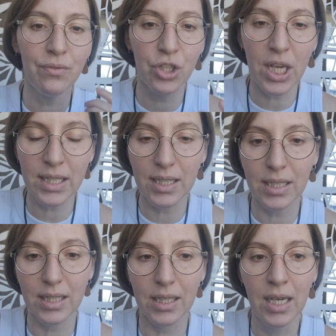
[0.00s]
В
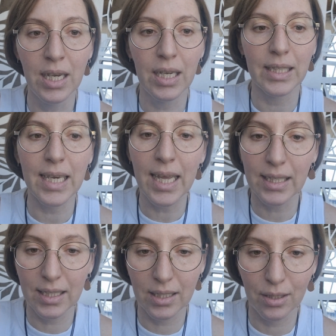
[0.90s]
частности, я
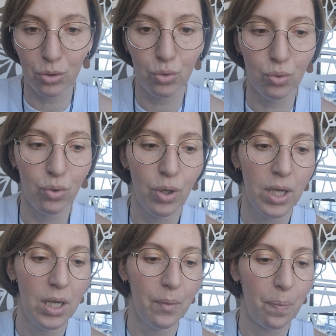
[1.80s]
на эту
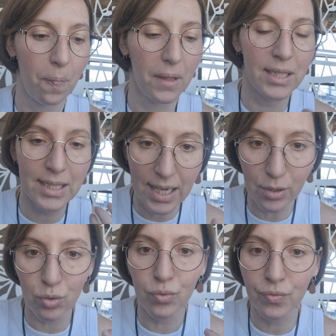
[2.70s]

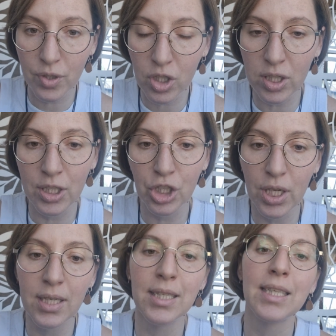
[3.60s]
серию вышла
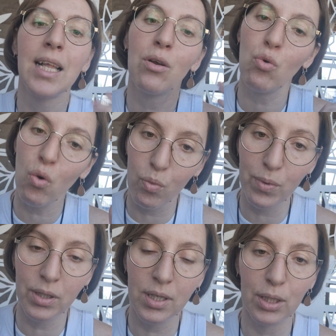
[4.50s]
через
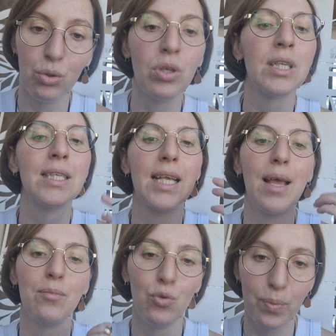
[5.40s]
знакомых, которые
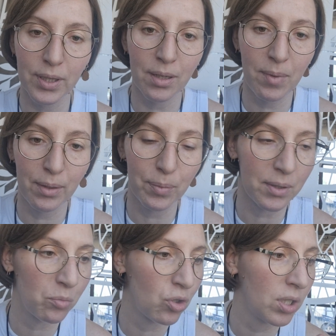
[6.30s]
сами употребляют,
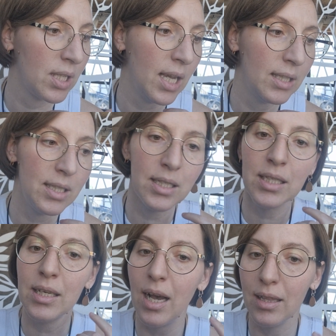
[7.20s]
потому что я не
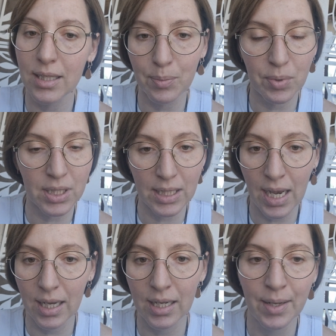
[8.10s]
искала
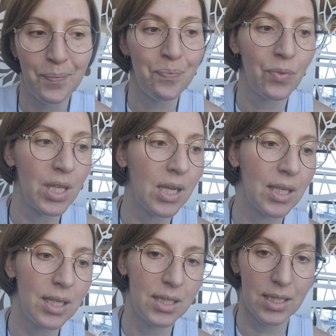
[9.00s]
специально
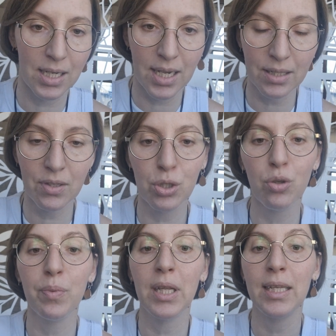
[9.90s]
никаких средств,
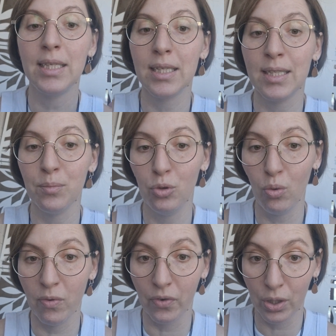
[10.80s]
особенно от тех
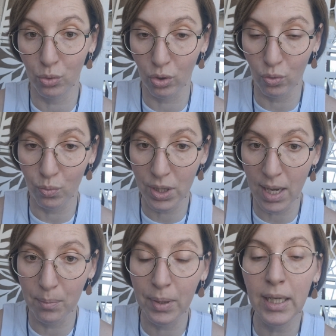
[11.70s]
симптомов, которые у
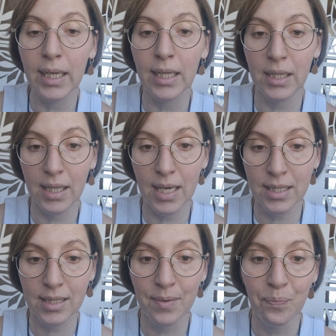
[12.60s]
меня были и
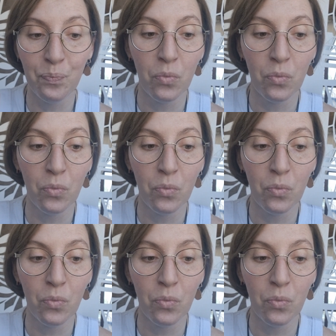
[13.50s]
есть.